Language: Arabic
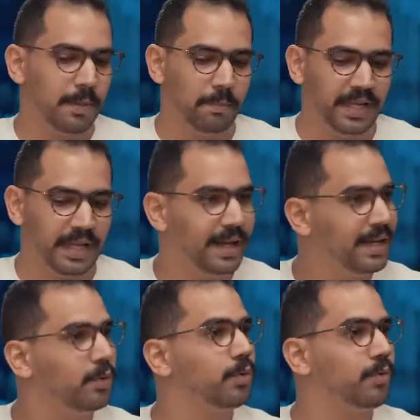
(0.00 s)

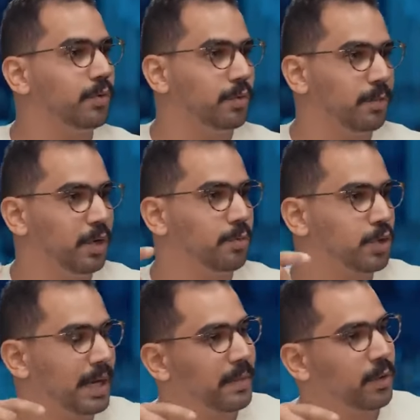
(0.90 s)
بيقللوا منهم
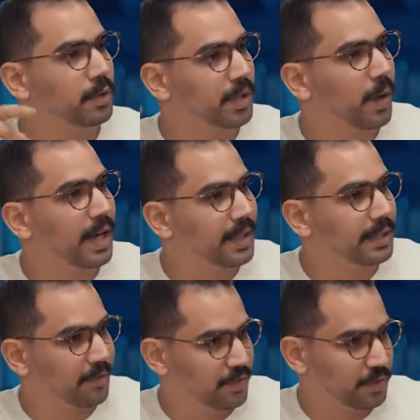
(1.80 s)
شويه لما يجوا يطلعوا على
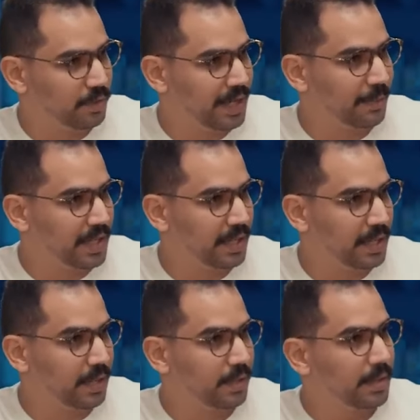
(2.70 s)
التلفزيون الامريكي
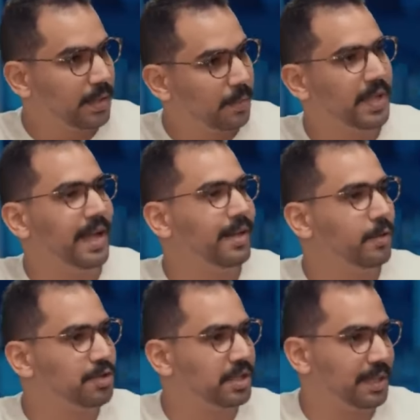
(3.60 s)
ده
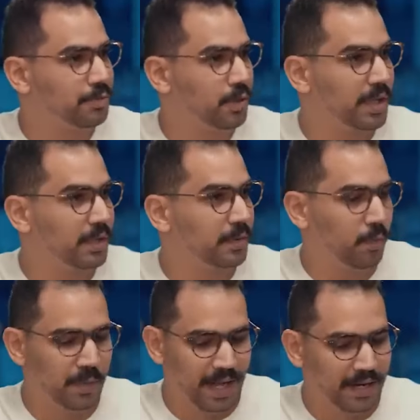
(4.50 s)
بيقللوا الشتايم شويه
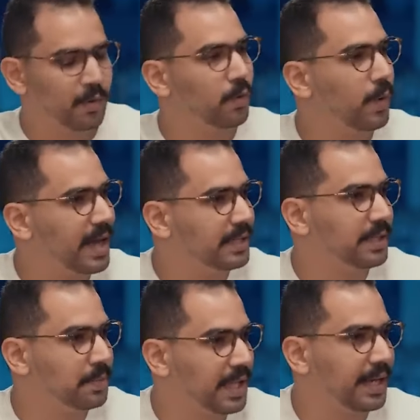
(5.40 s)
وبيقللوا
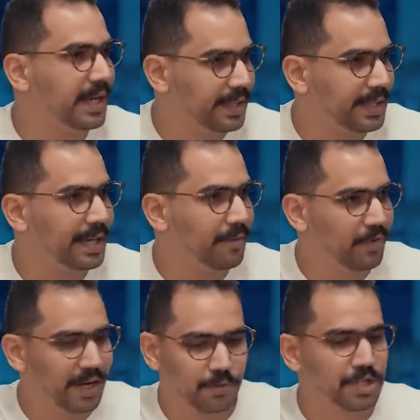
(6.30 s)
الوقت بتاع اللي هيتكلم
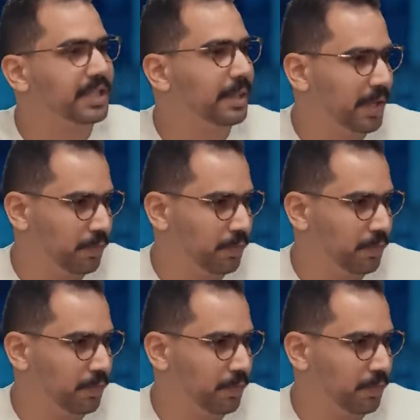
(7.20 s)
فيه لو شتم